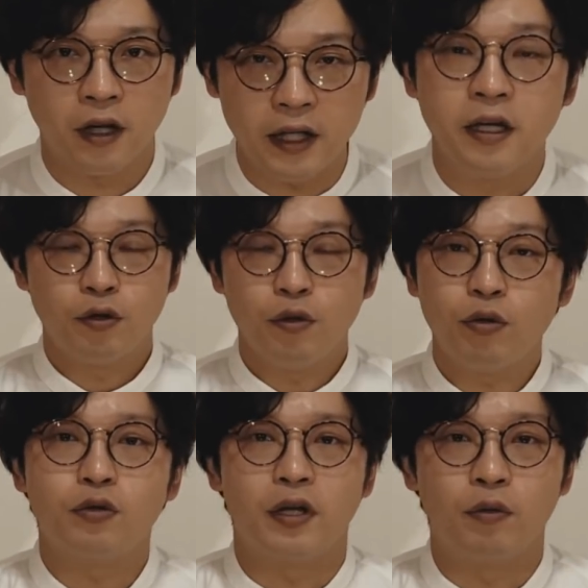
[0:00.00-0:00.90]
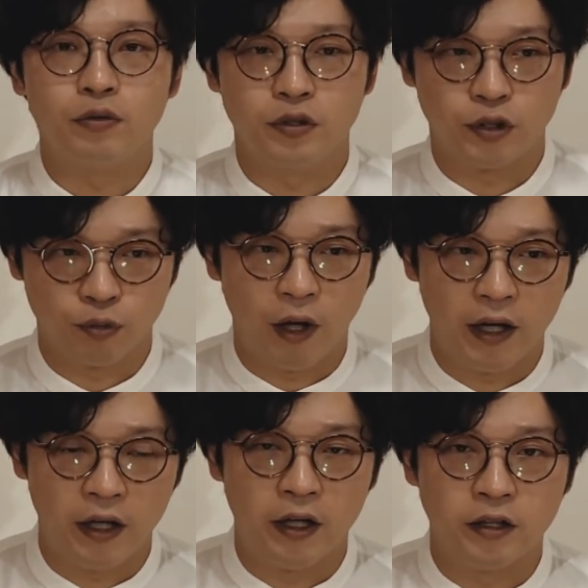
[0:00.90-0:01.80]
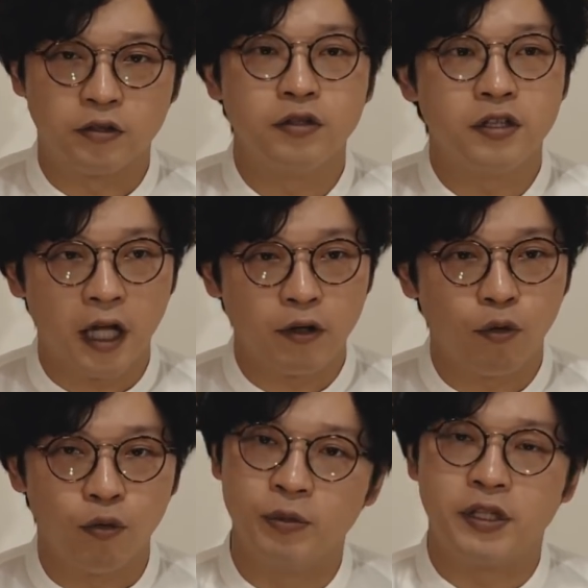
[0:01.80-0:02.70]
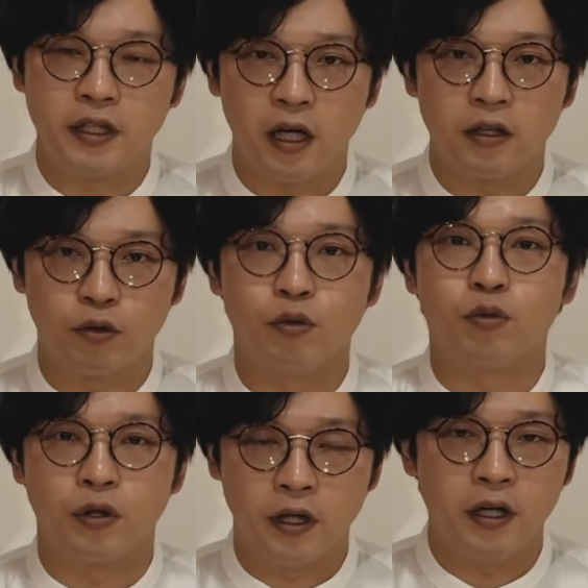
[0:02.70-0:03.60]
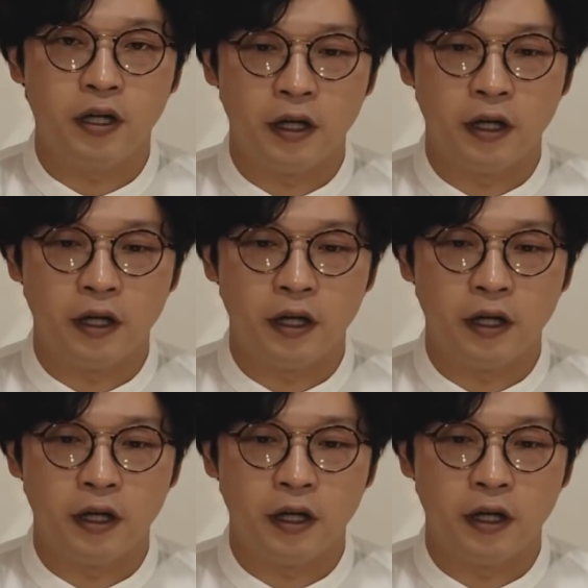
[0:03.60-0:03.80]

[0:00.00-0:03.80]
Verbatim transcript: はい。ということで本日は、えー、水死体を見つけたということでね、